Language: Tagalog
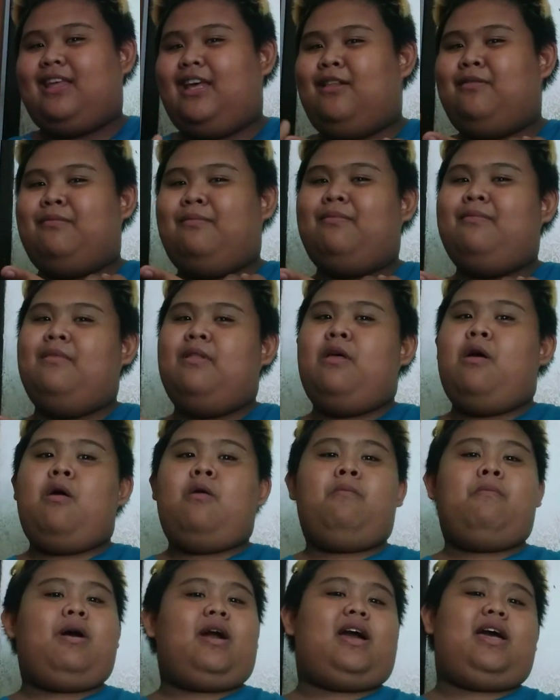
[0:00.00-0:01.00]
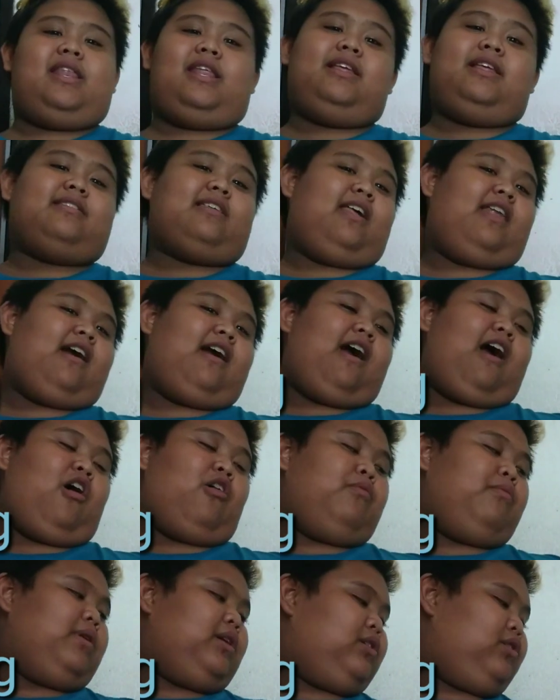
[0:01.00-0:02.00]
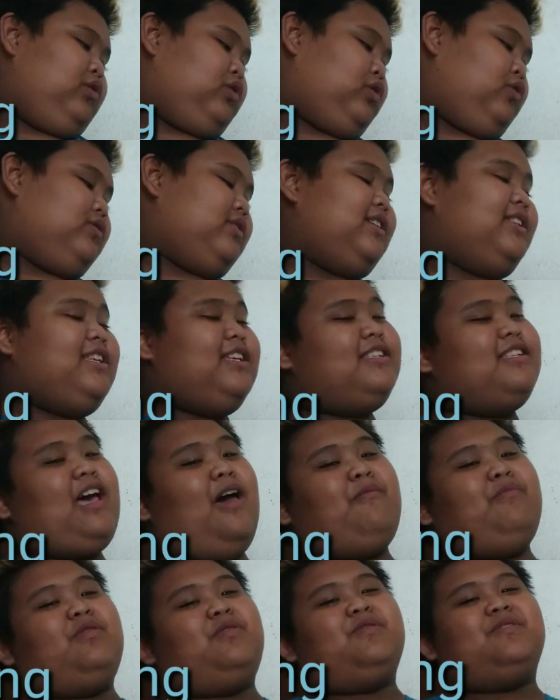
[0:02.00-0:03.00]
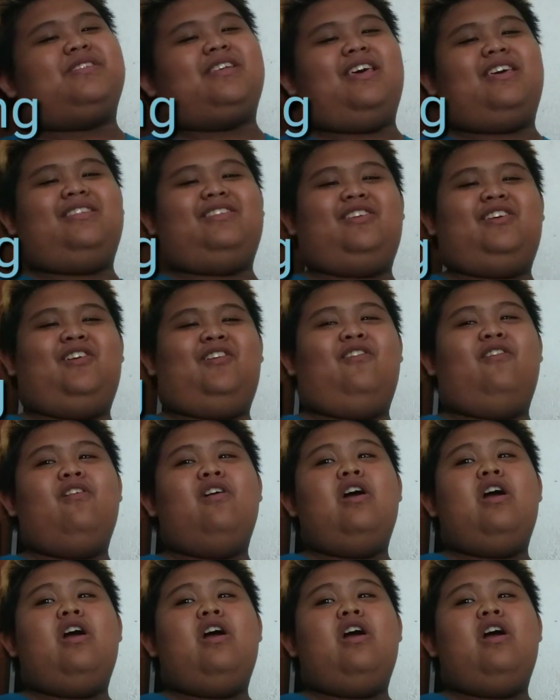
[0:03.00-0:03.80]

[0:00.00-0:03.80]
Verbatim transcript: Then, magaling talaga ako magluto. Sinasabi ko sa inyo.